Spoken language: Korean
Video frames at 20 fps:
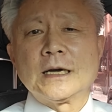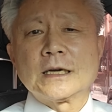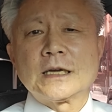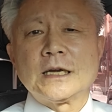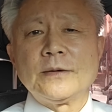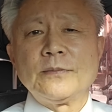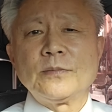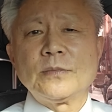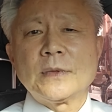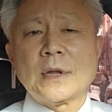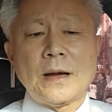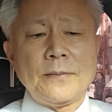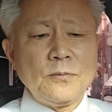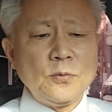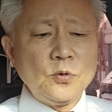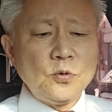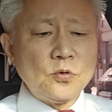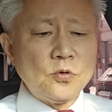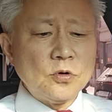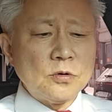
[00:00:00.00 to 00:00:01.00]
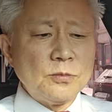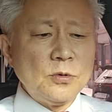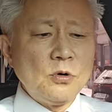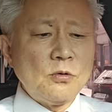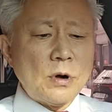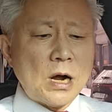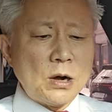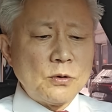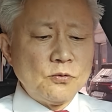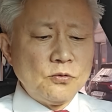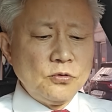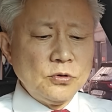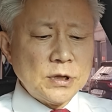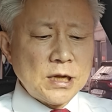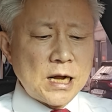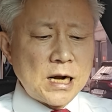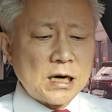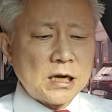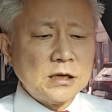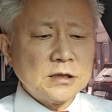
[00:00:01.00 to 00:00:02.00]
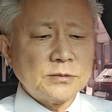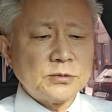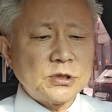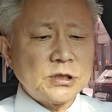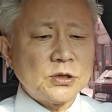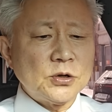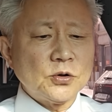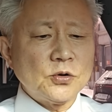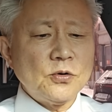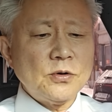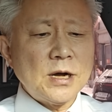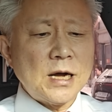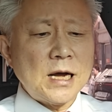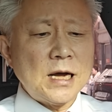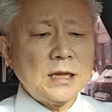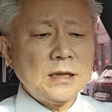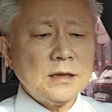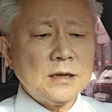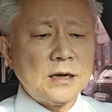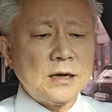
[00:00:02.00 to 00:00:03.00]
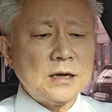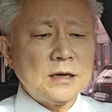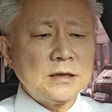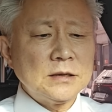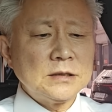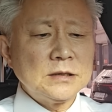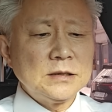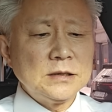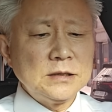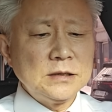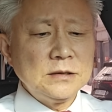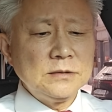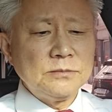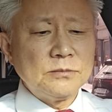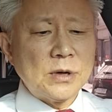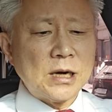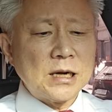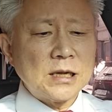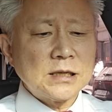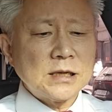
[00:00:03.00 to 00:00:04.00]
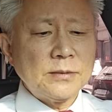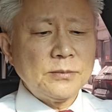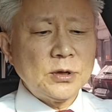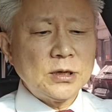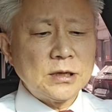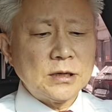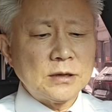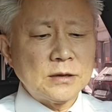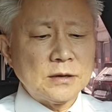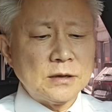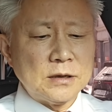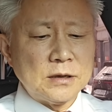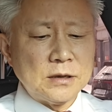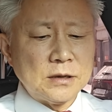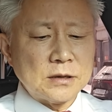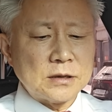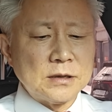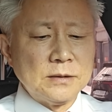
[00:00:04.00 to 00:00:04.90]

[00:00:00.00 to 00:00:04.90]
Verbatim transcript: 자, 김남국, 뭐, 황오나 할 것 없이 그동안, 어, 이, 말하자면은, 어,